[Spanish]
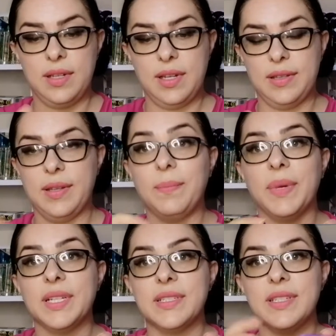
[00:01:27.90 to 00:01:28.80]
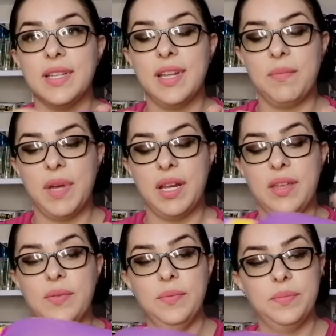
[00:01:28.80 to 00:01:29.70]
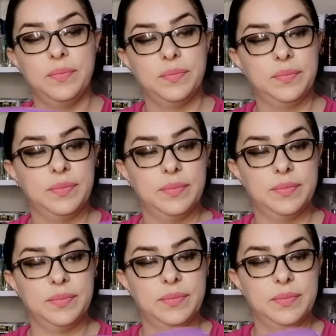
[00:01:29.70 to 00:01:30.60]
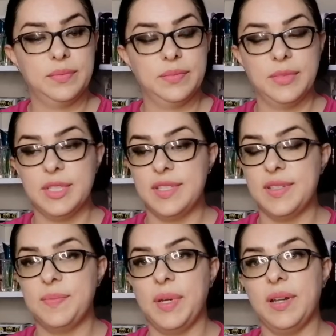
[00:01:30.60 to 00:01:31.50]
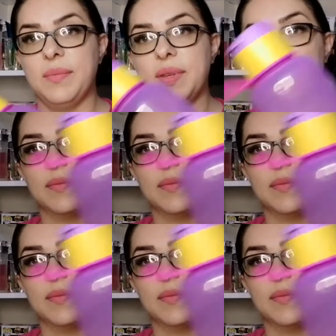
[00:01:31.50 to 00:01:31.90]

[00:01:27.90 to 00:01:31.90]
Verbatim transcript: la tapa es en amarillo. Este es para mí.